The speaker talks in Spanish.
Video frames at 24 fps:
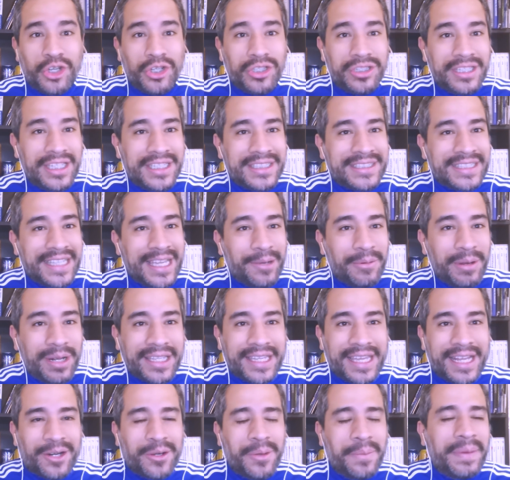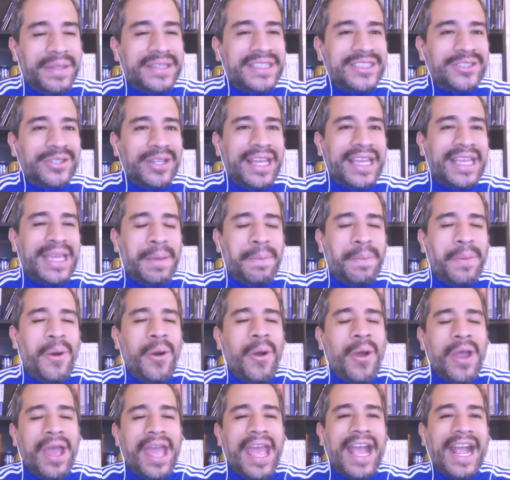donde esté en cualquier competición
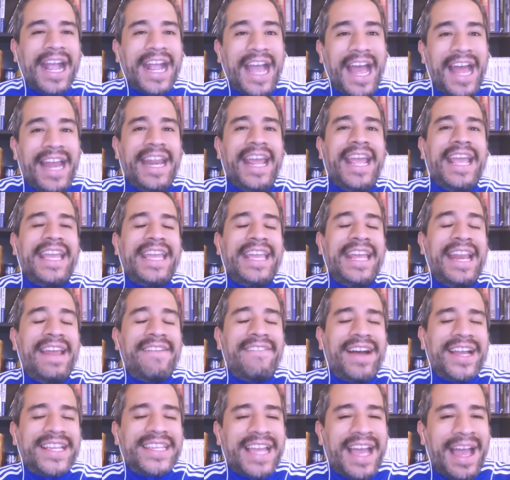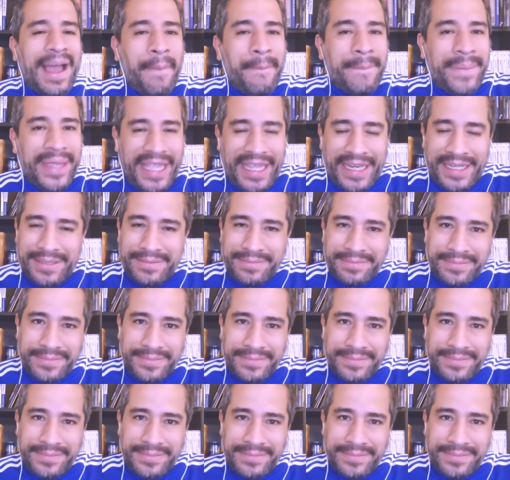equipo, gane y le vaya bien.